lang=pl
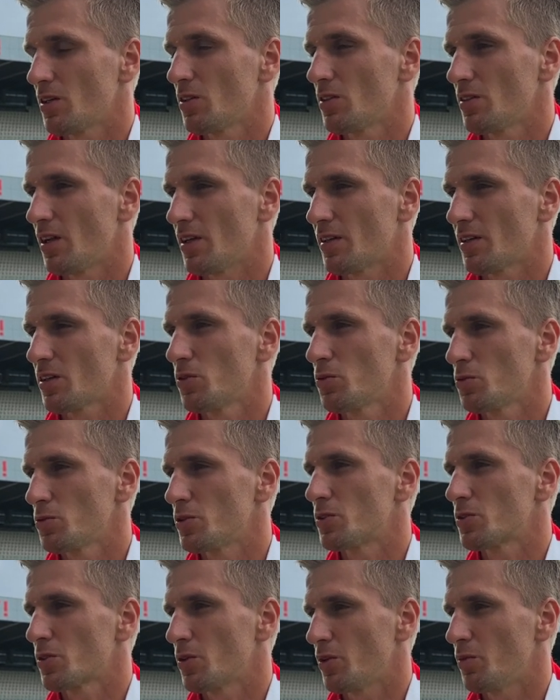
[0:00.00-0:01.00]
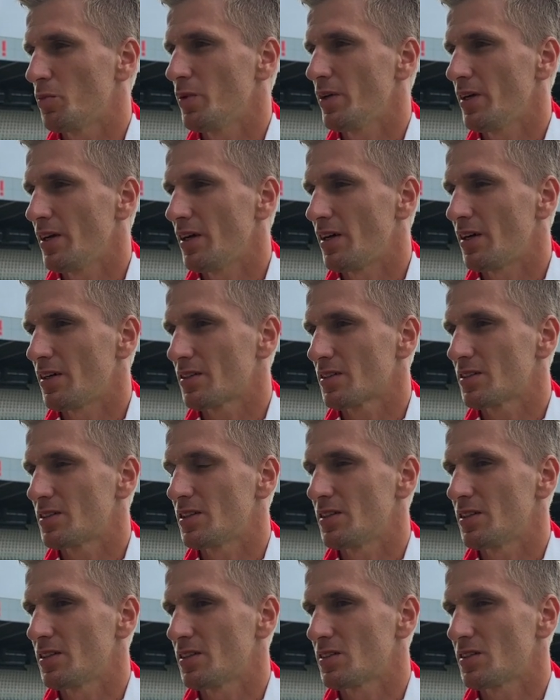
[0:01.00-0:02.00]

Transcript: dlatego tu všechno robí a chcę,